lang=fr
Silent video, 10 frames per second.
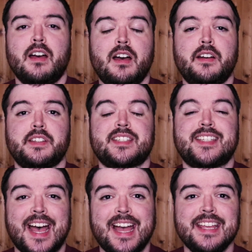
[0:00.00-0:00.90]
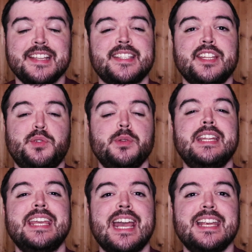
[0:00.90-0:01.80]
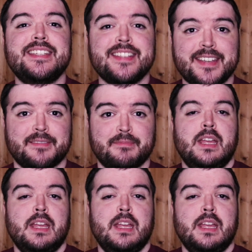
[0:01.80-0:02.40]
A e, taille, c'est une égalité.